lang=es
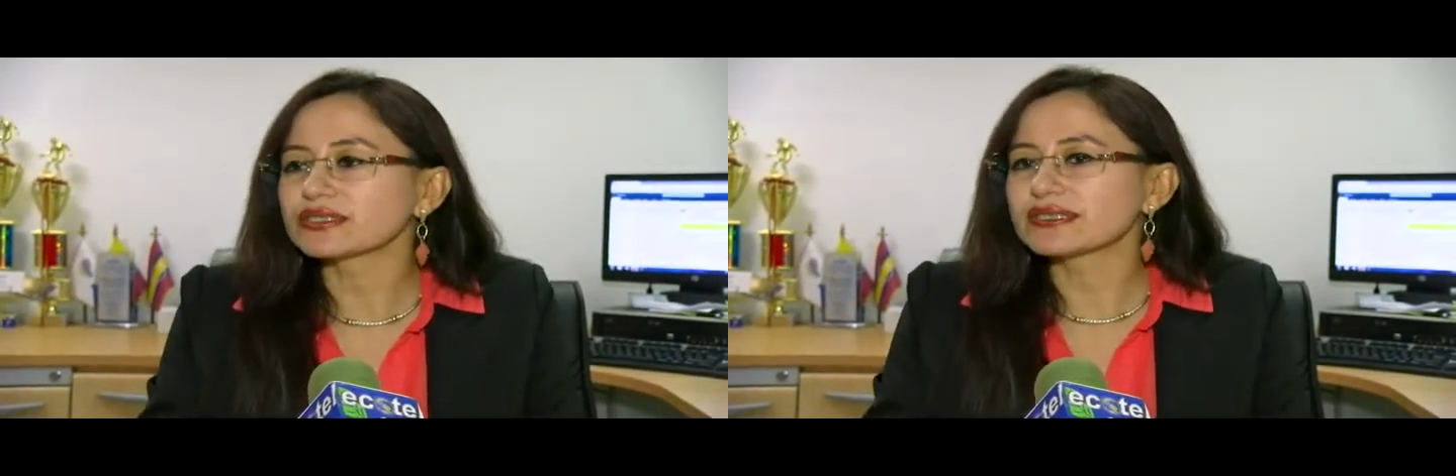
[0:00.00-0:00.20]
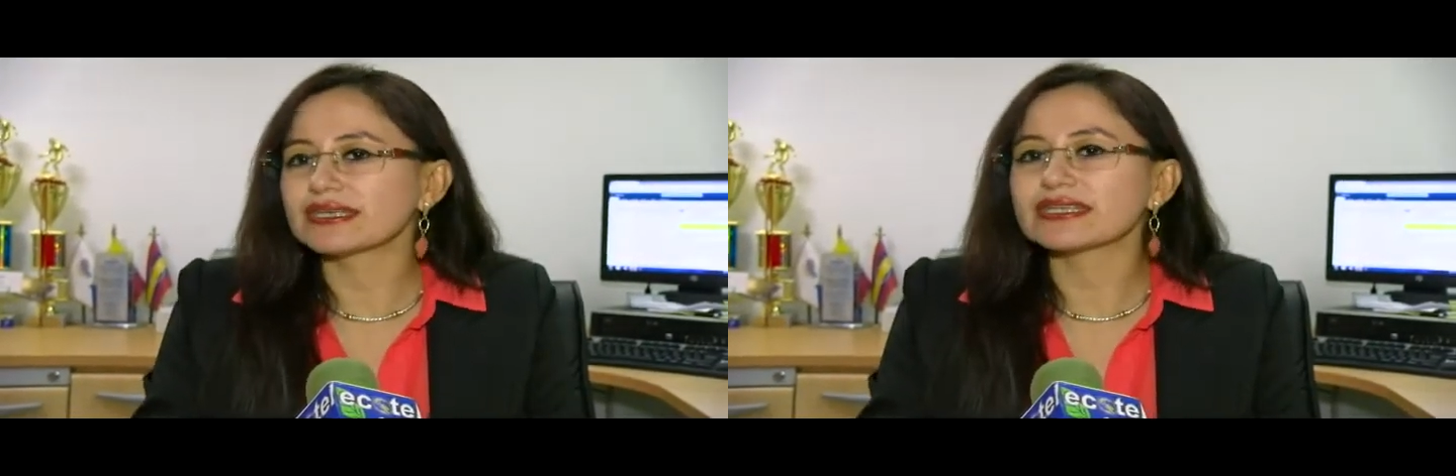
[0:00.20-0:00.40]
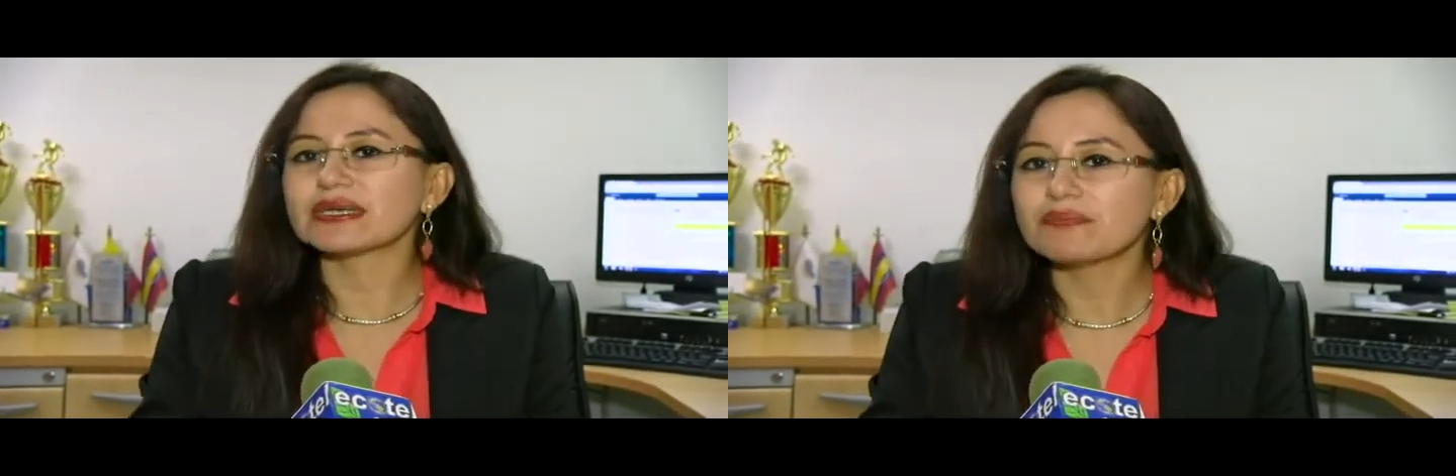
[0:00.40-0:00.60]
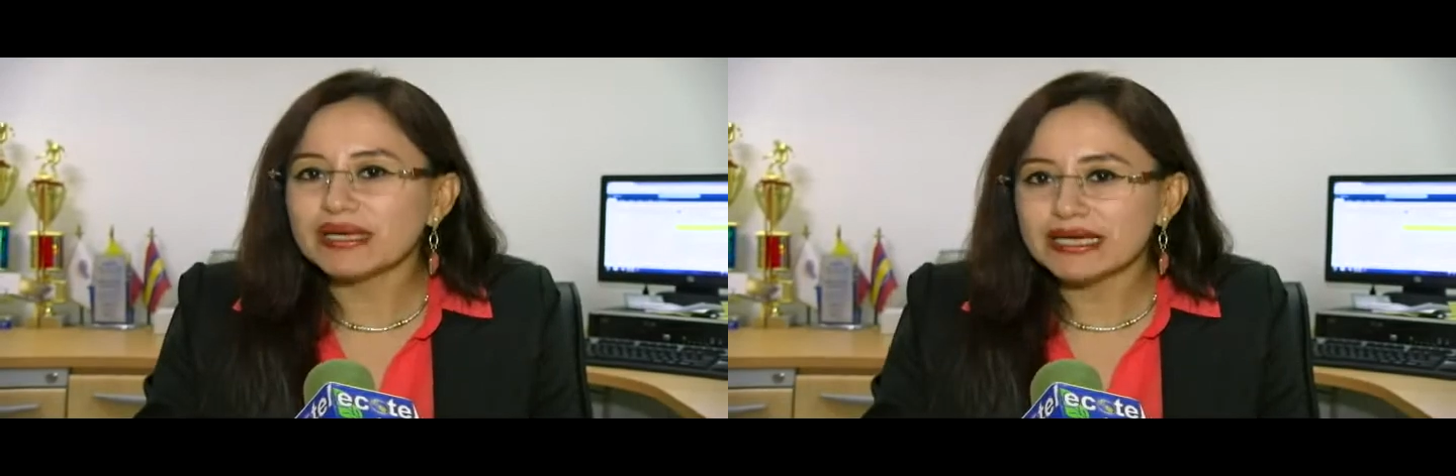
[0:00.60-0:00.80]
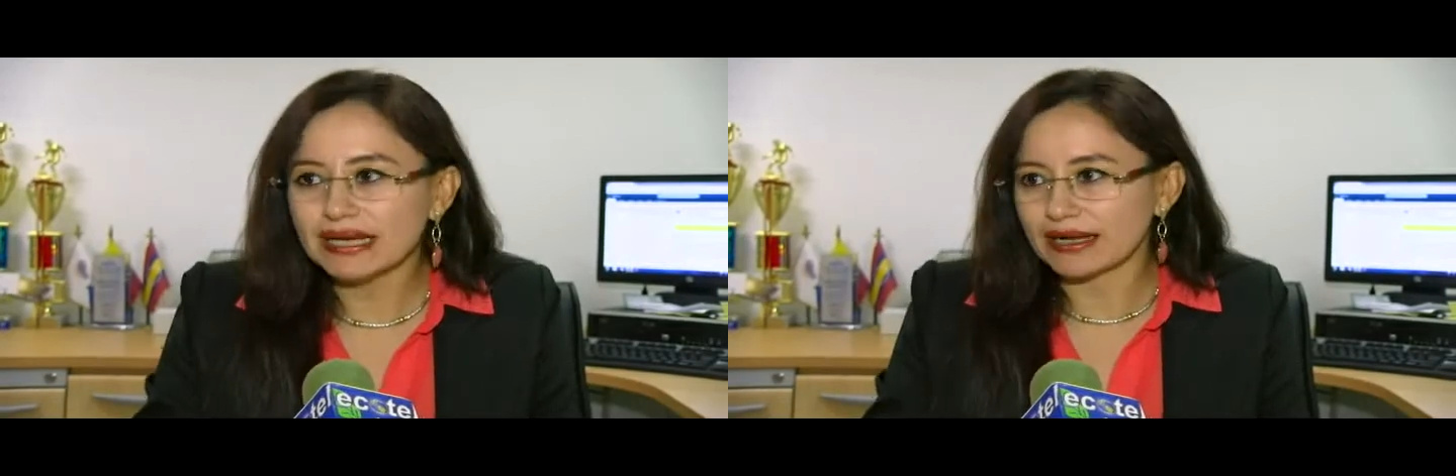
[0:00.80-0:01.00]
se
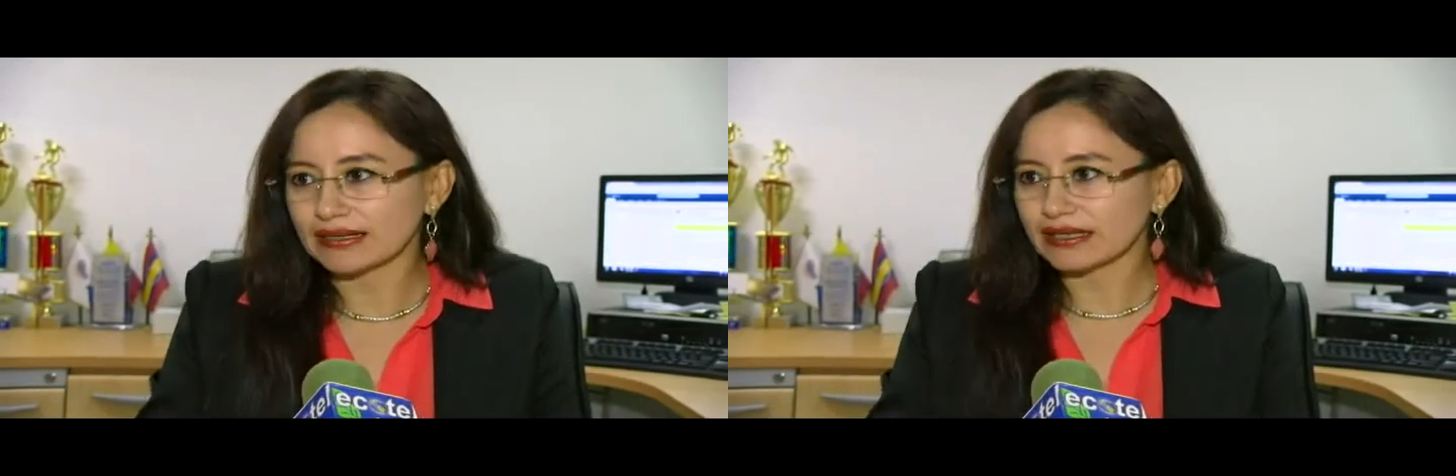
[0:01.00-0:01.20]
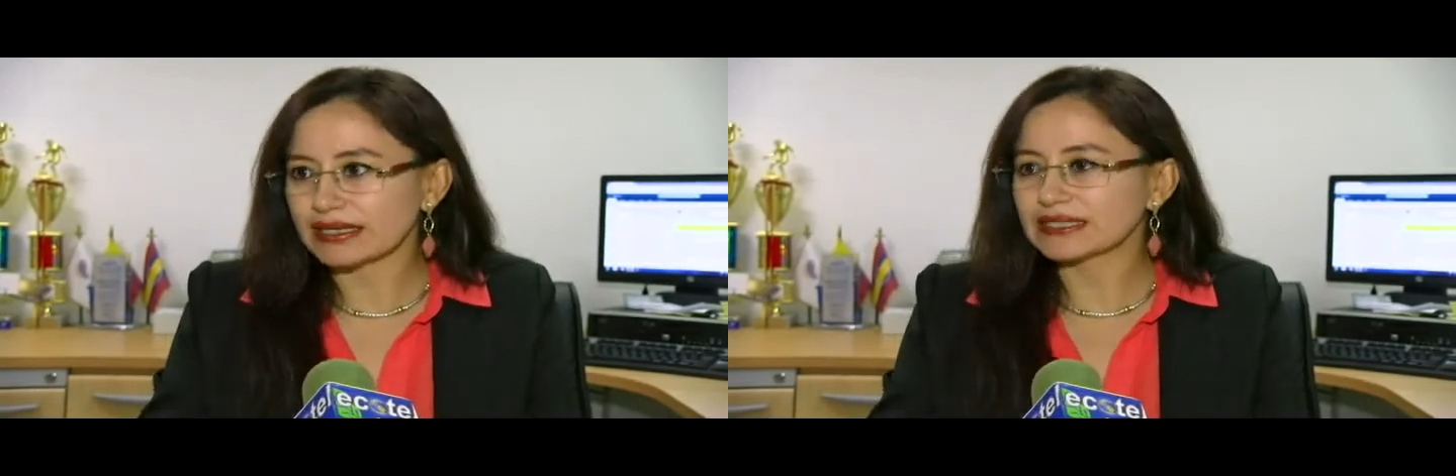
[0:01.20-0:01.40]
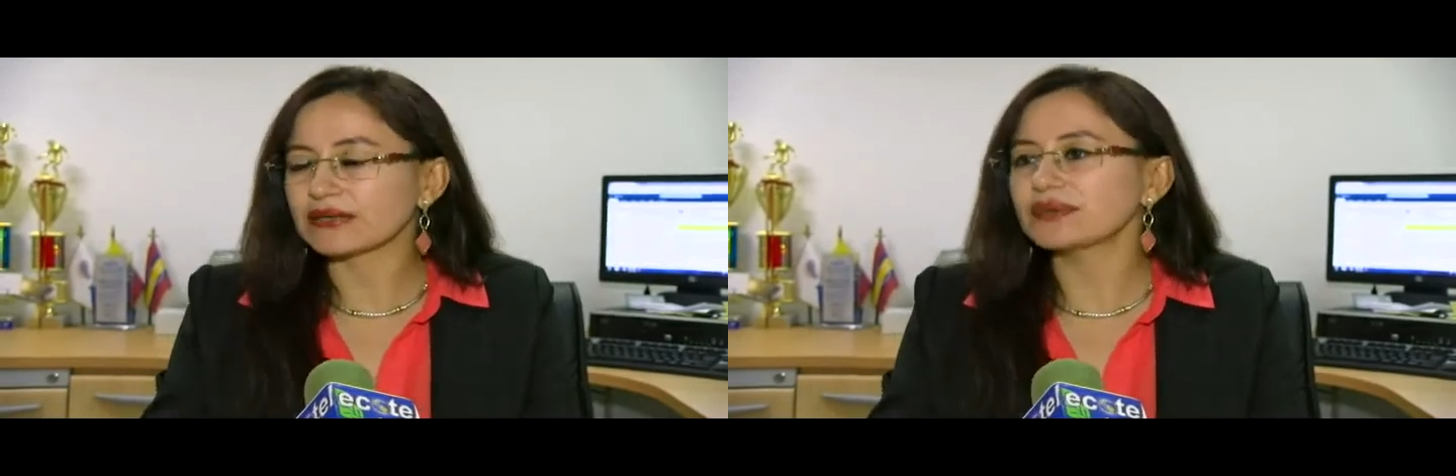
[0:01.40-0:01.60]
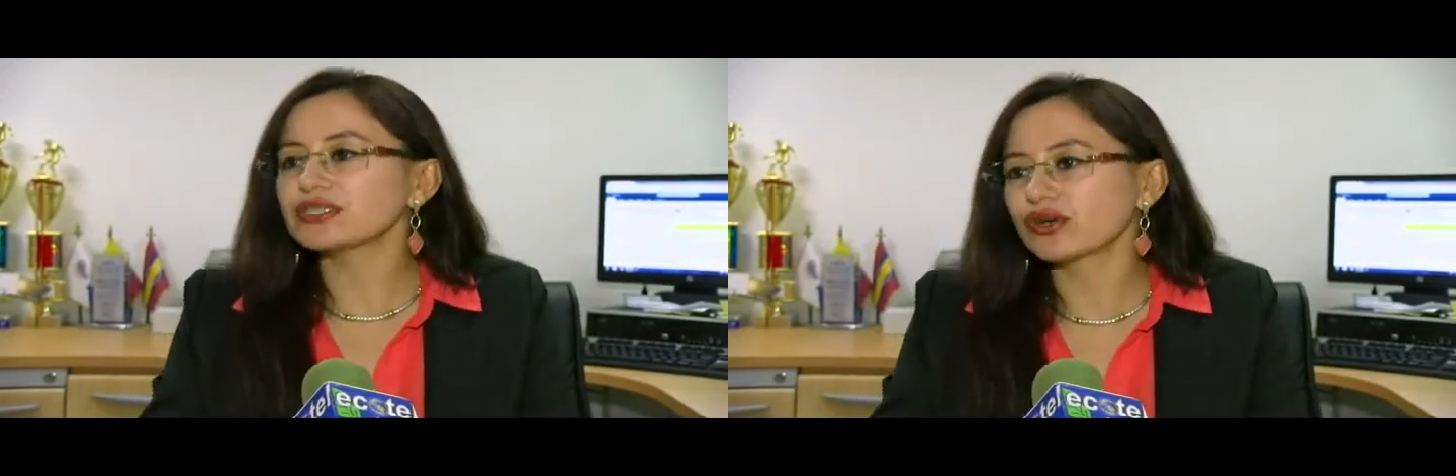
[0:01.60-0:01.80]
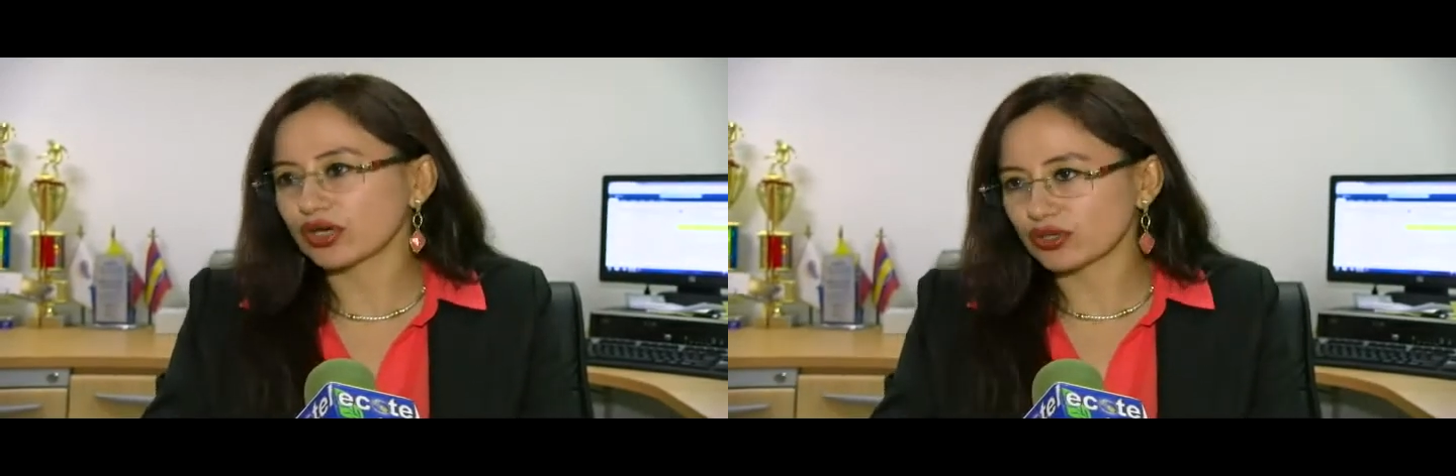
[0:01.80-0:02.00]
triplica el
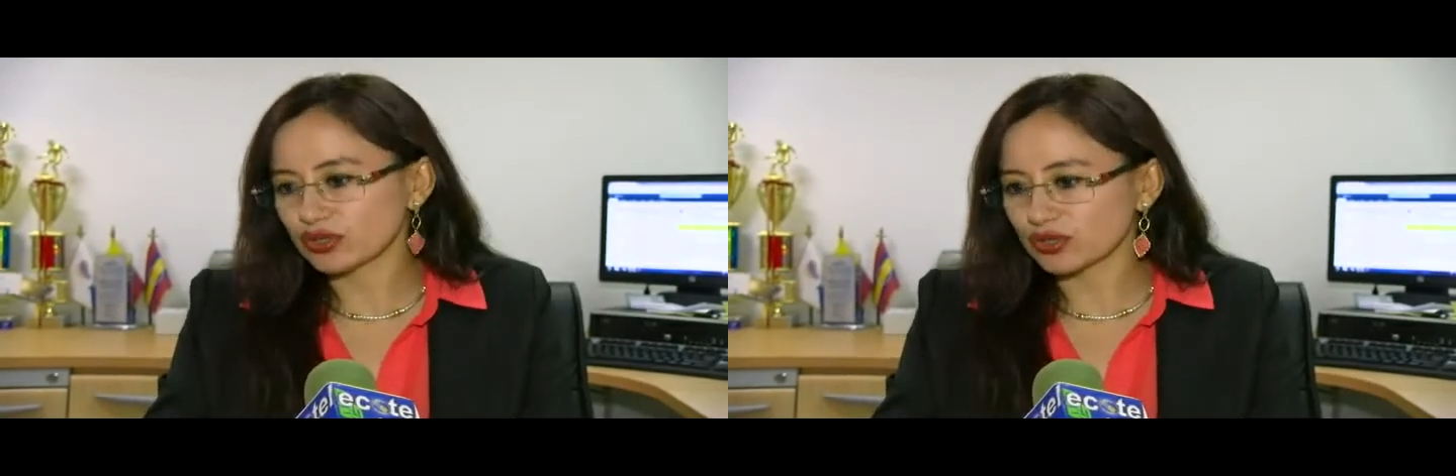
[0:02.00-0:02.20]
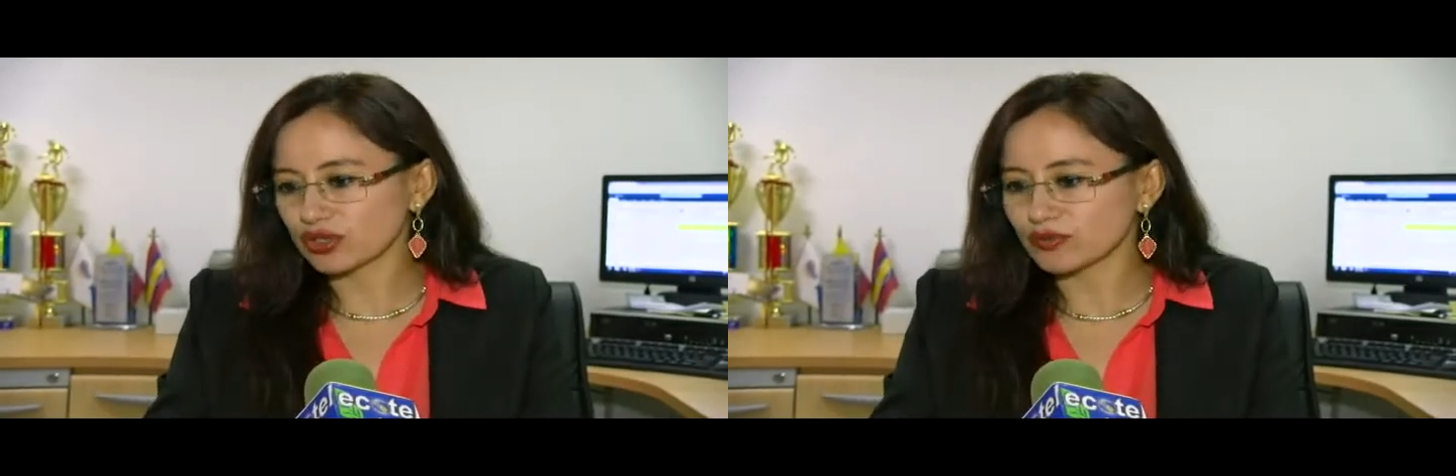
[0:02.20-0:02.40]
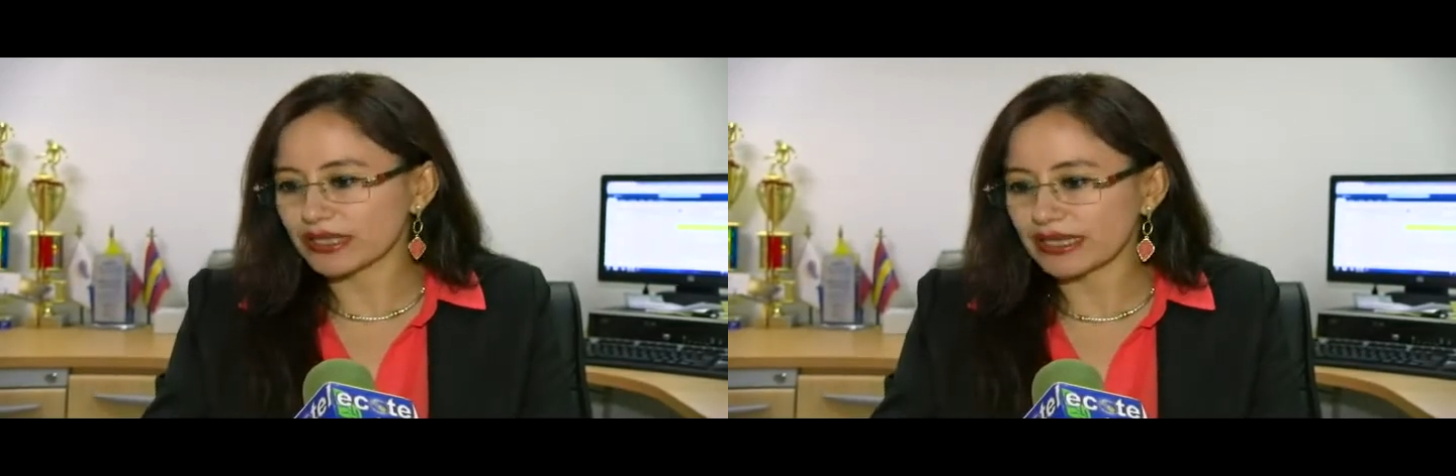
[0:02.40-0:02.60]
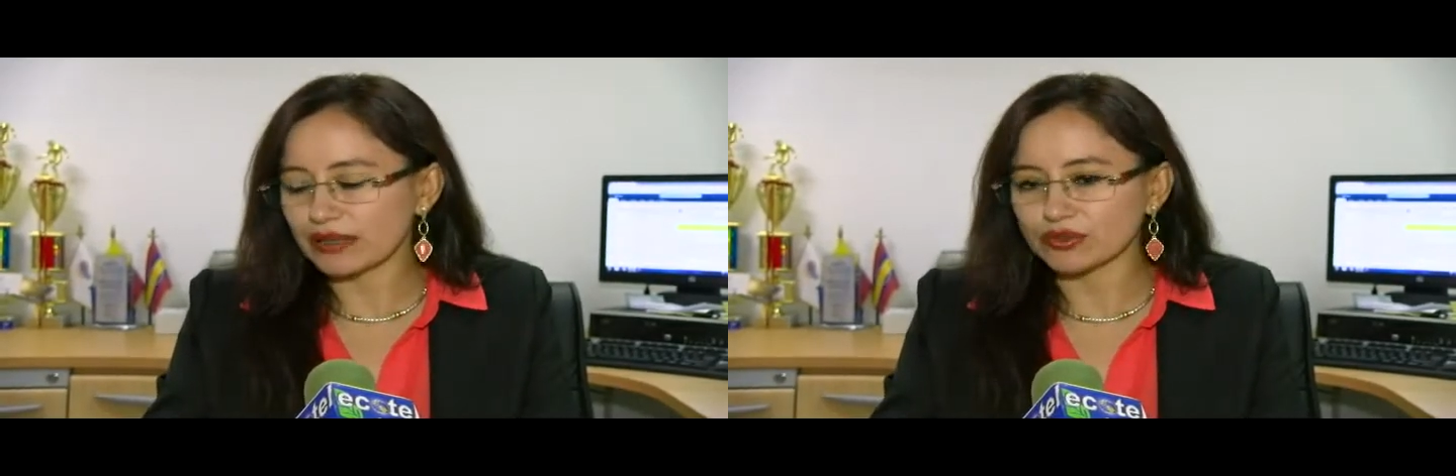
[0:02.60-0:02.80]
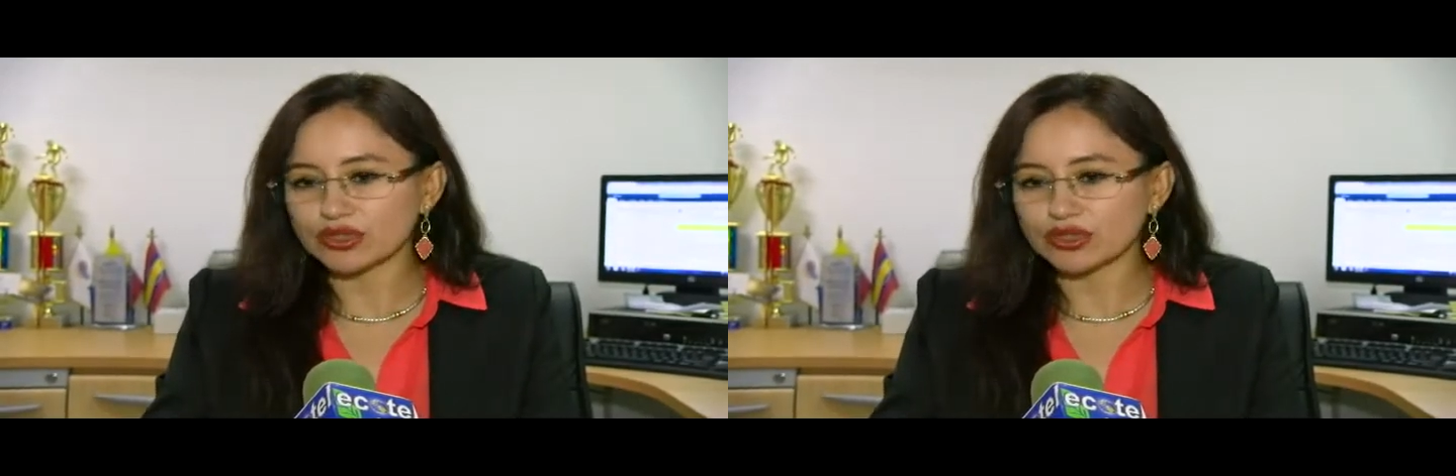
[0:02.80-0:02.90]
servicio que nosotros brindamos.